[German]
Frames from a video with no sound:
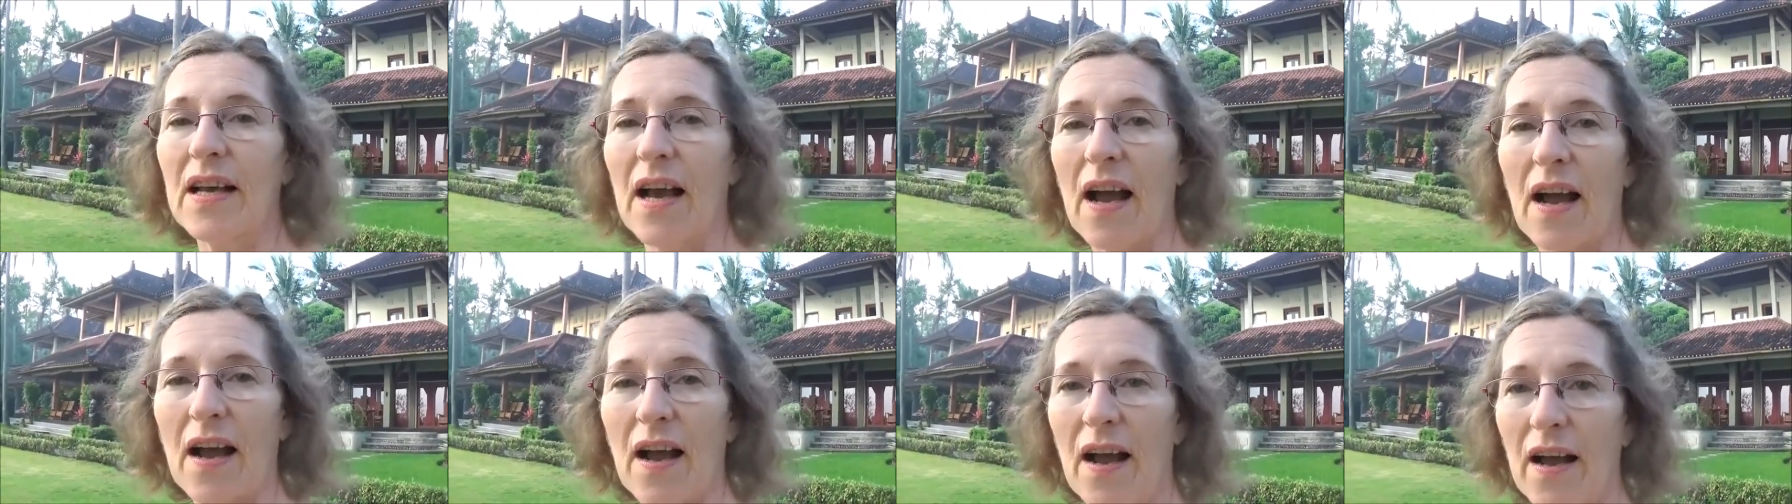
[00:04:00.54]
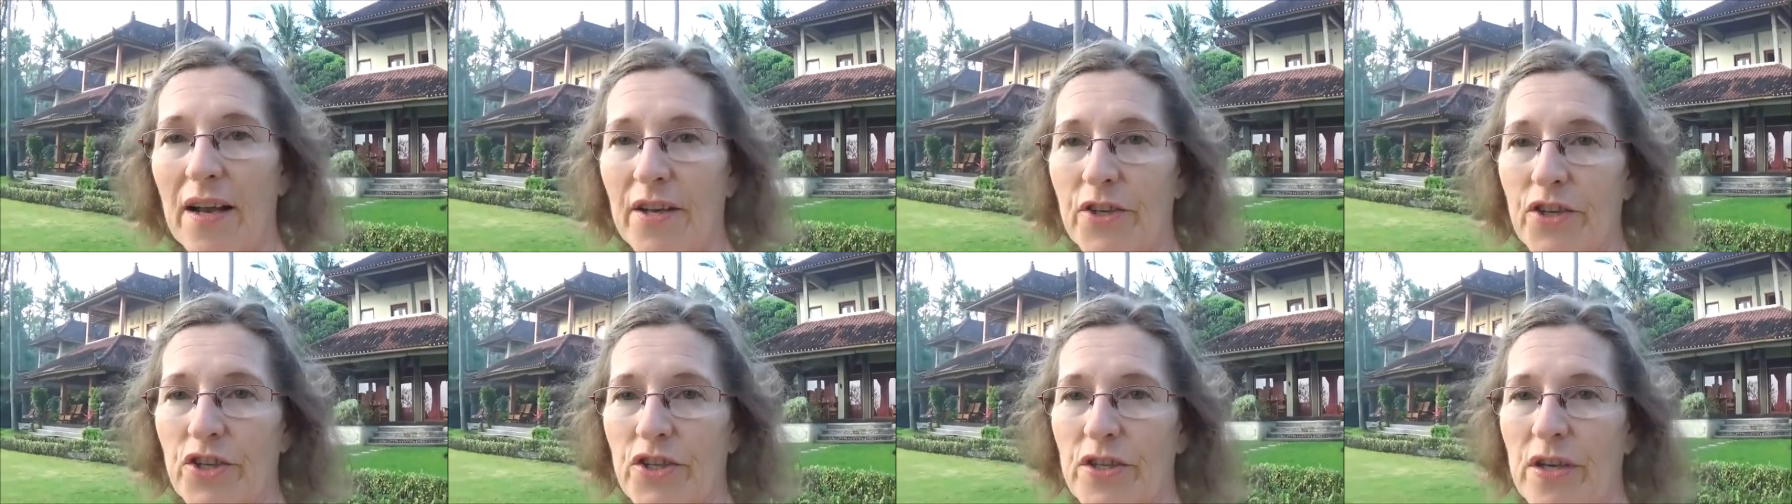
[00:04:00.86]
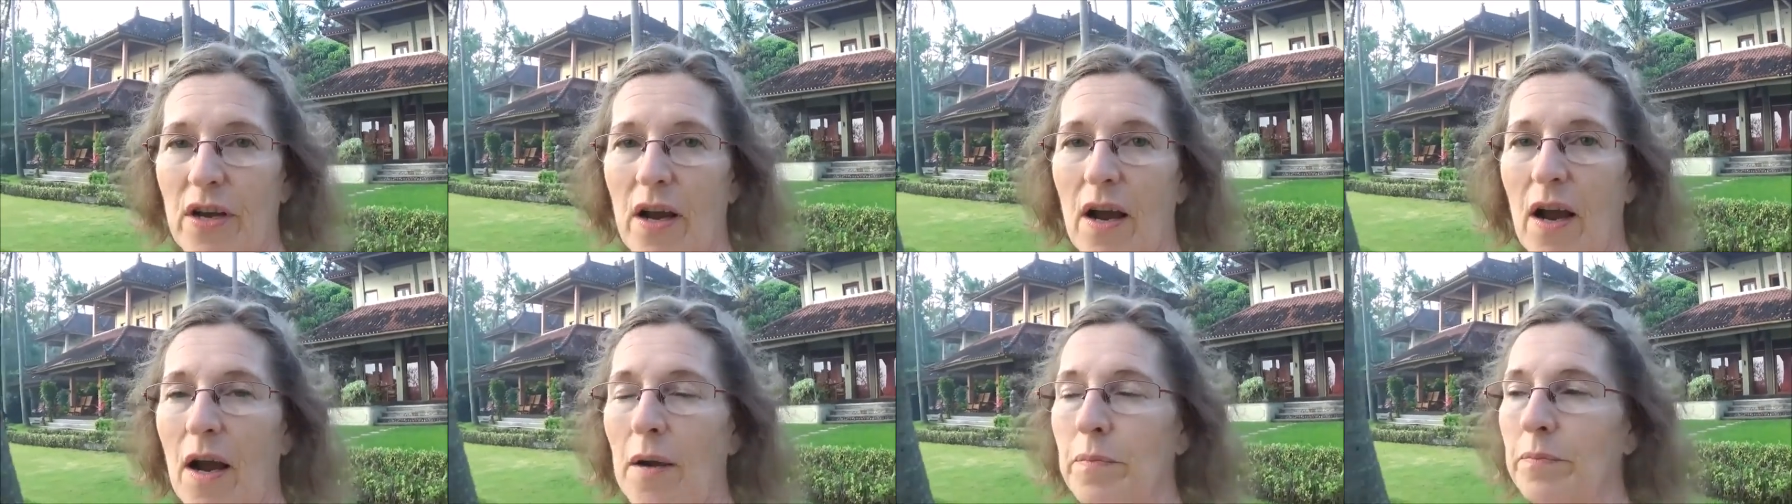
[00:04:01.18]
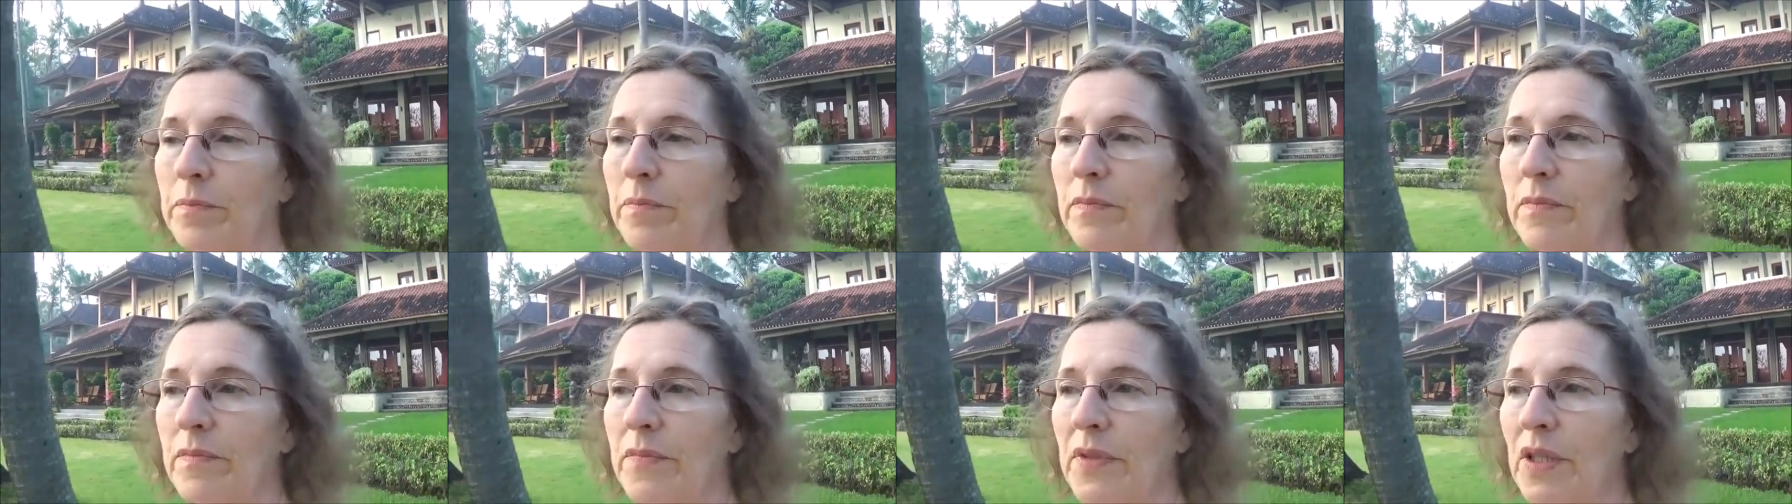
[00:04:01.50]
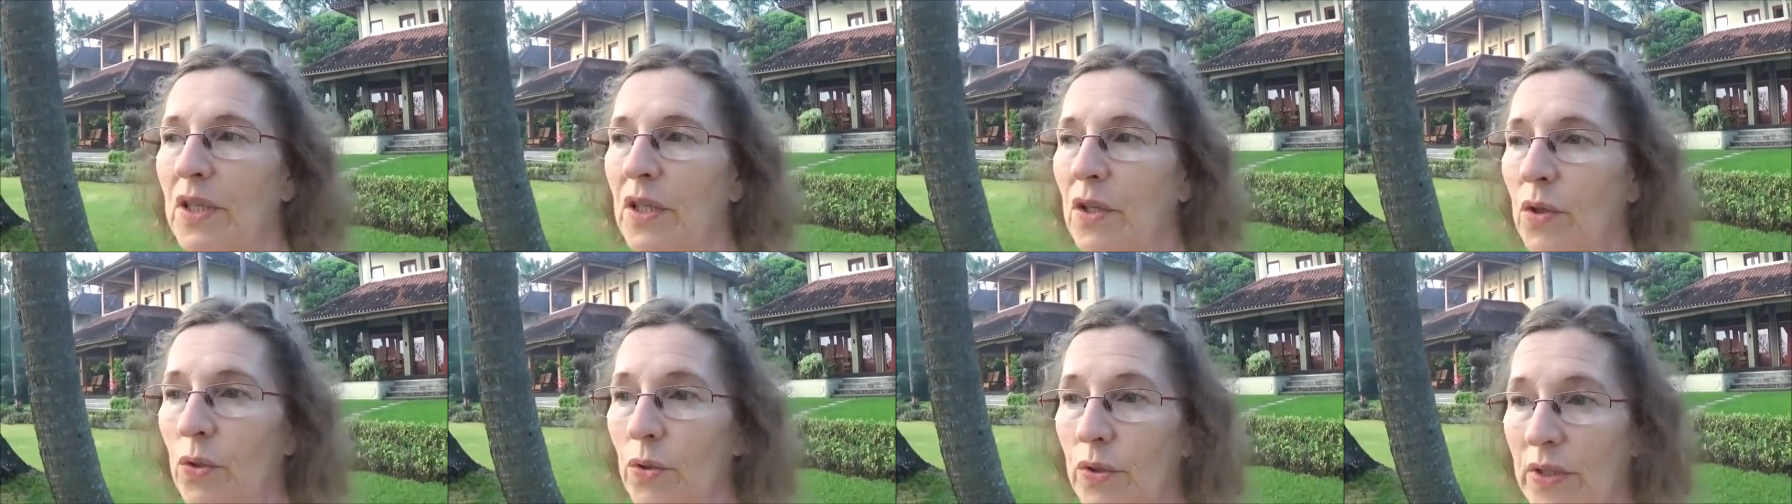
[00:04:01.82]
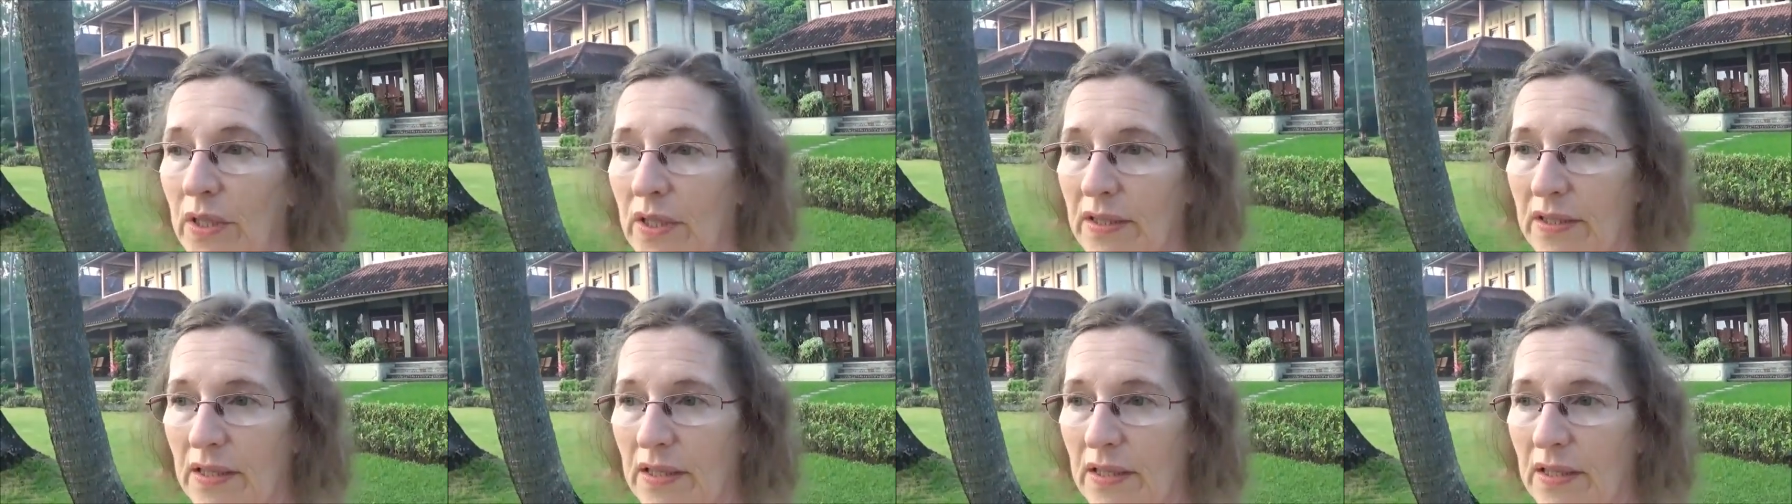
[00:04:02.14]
erreicht haben oder